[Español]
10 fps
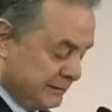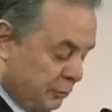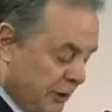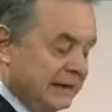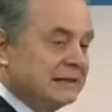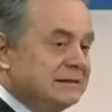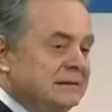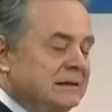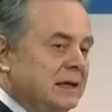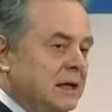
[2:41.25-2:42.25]

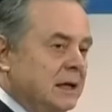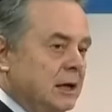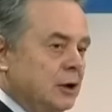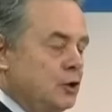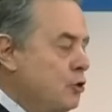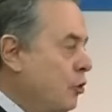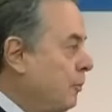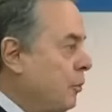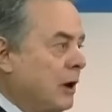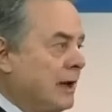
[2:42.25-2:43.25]
petroleras
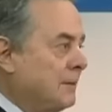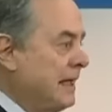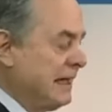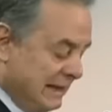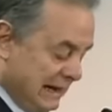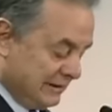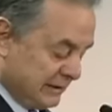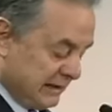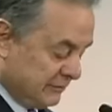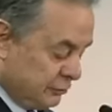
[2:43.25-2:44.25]
no por la vía de la
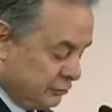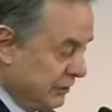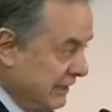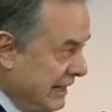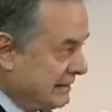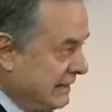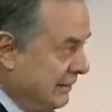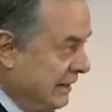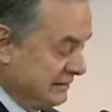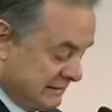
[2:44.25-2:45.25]
asignación
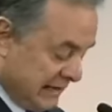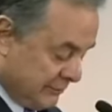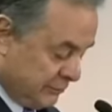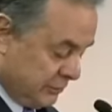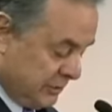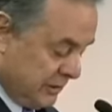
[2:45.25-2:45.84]
directa del Estado,